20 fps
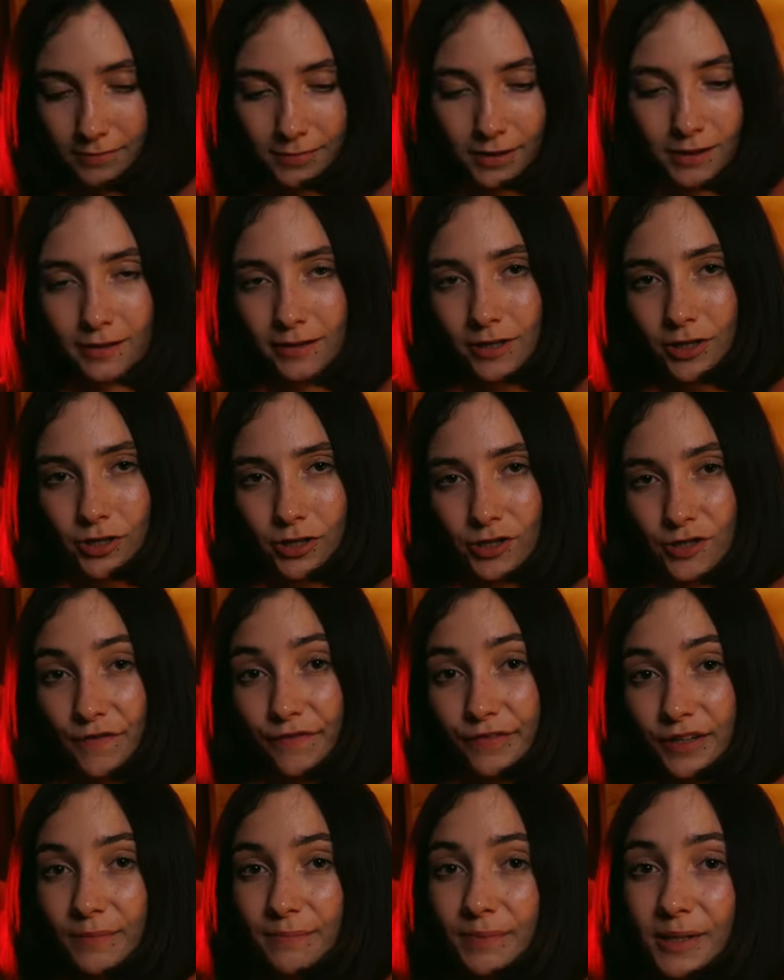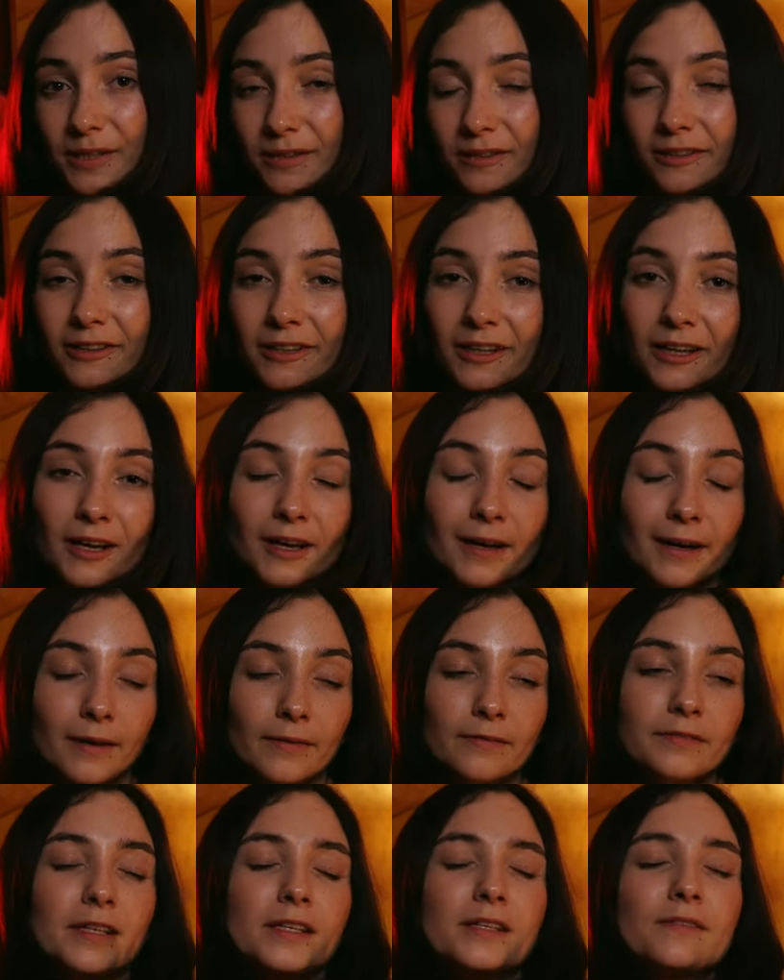конечно же, FreePic.
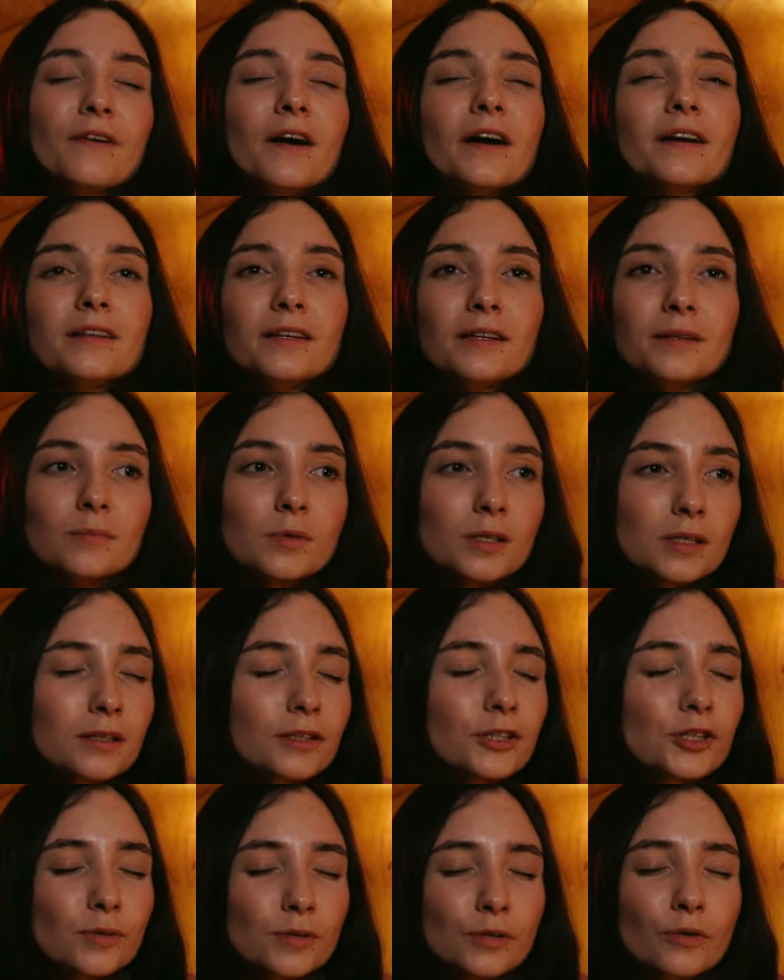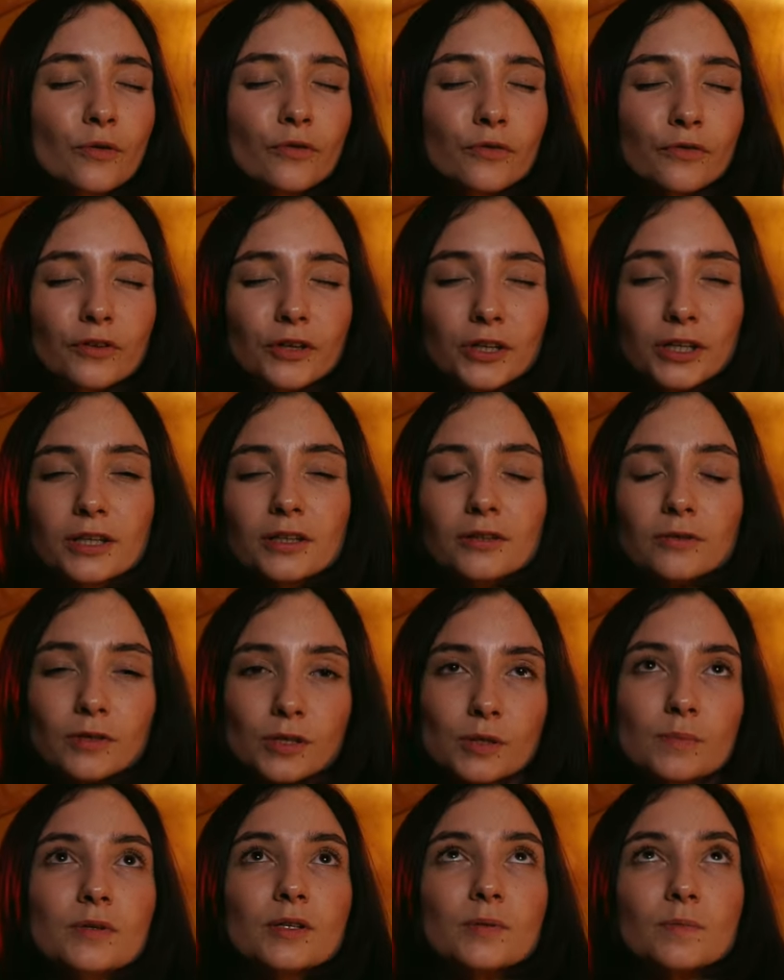В названии мы слышим слово free, то
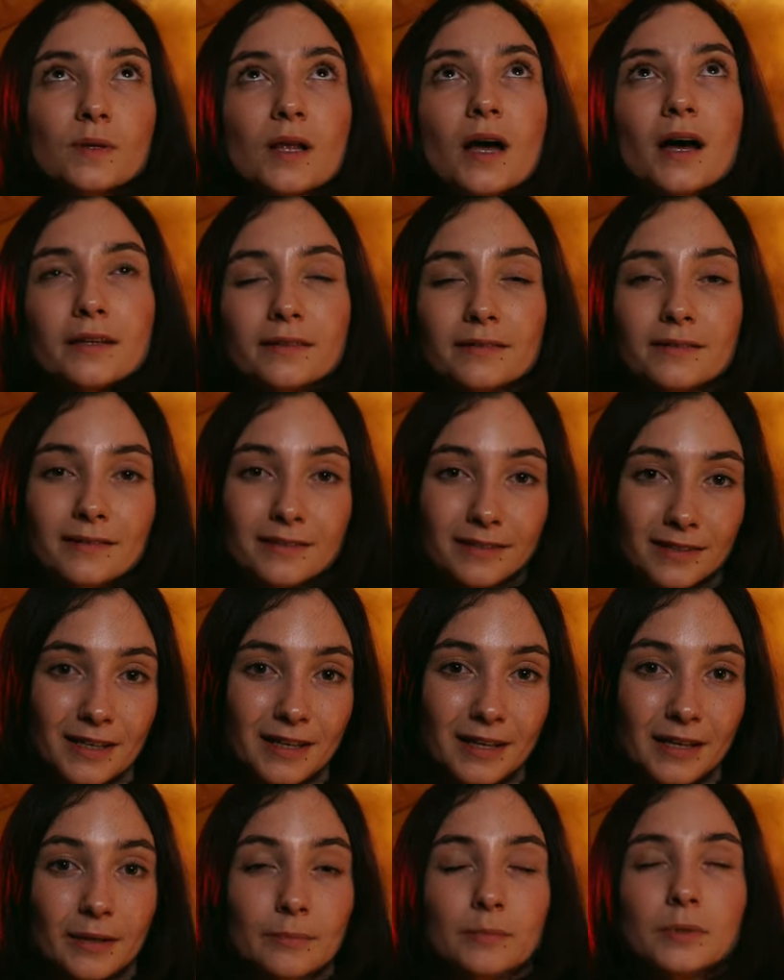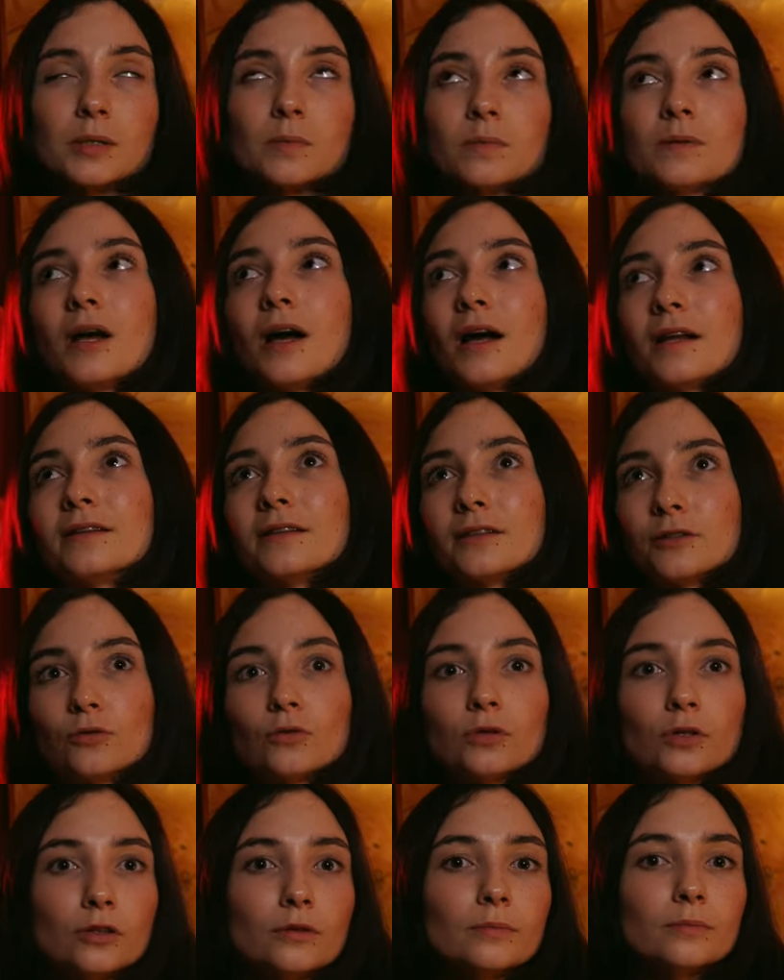есть бесплатно. Бесплатно, кто
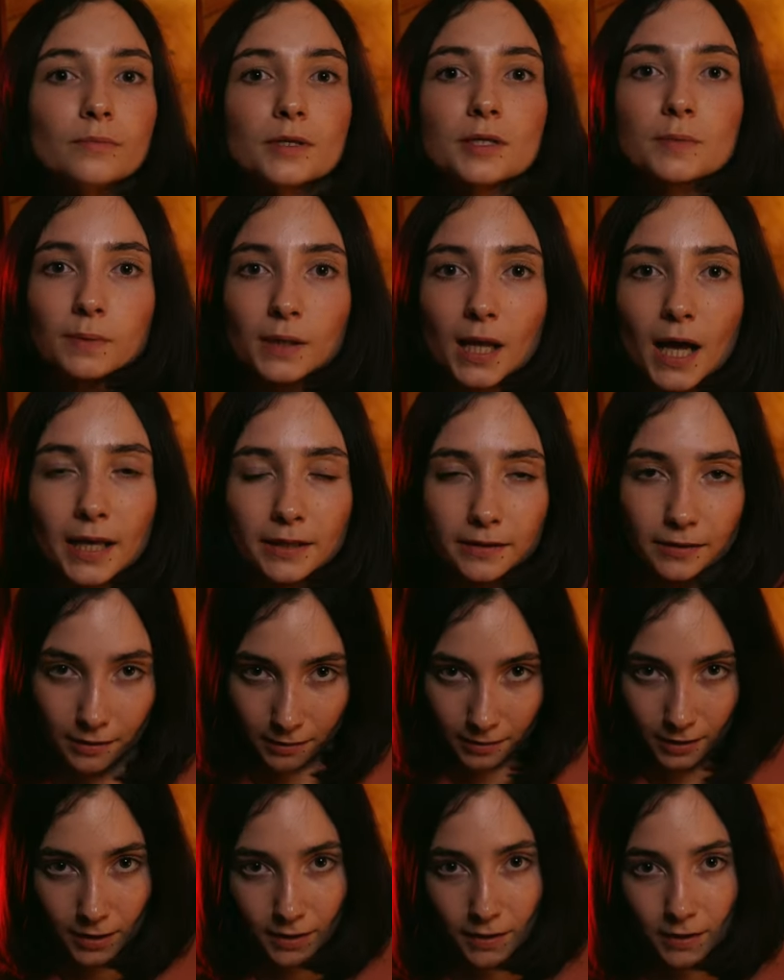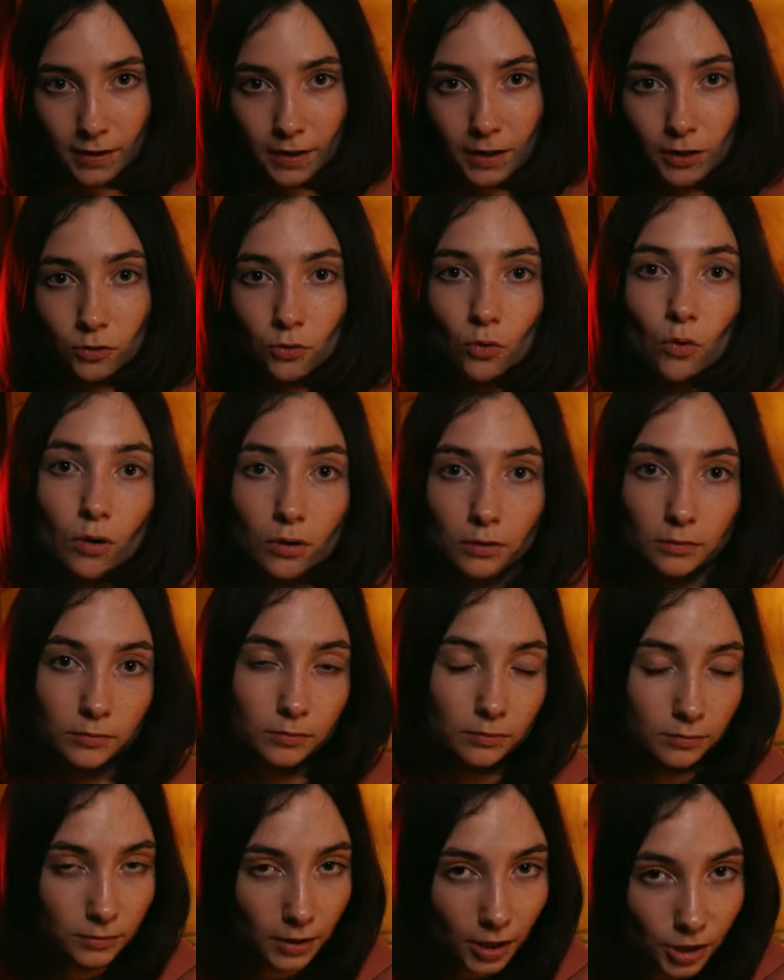не любит бесплатно. Но
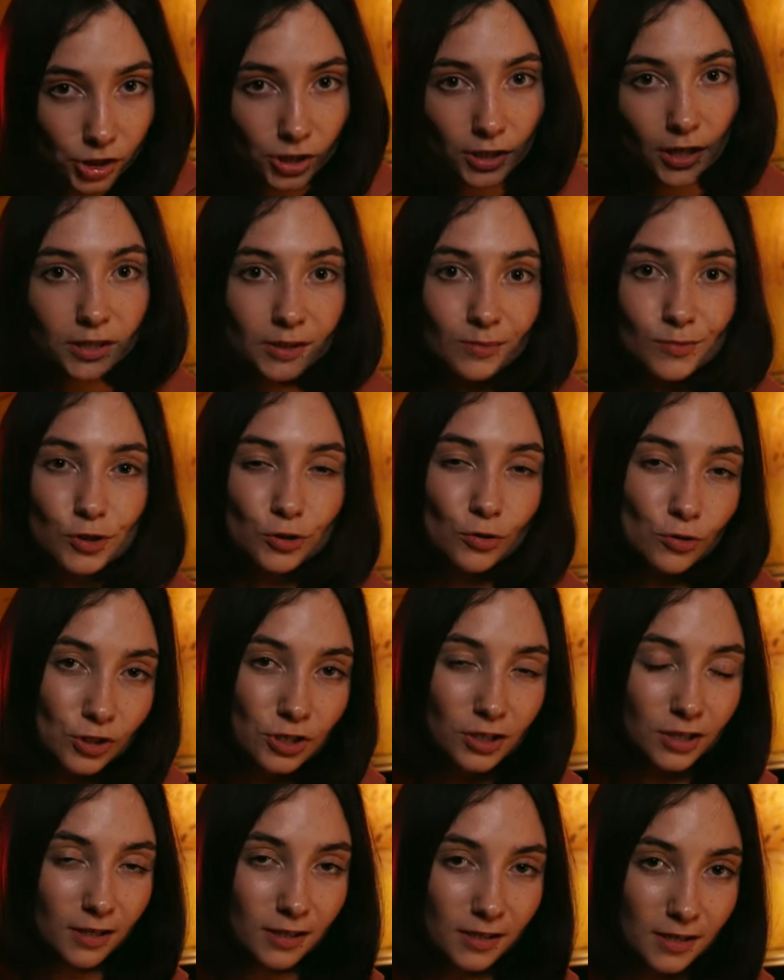также на этом источнике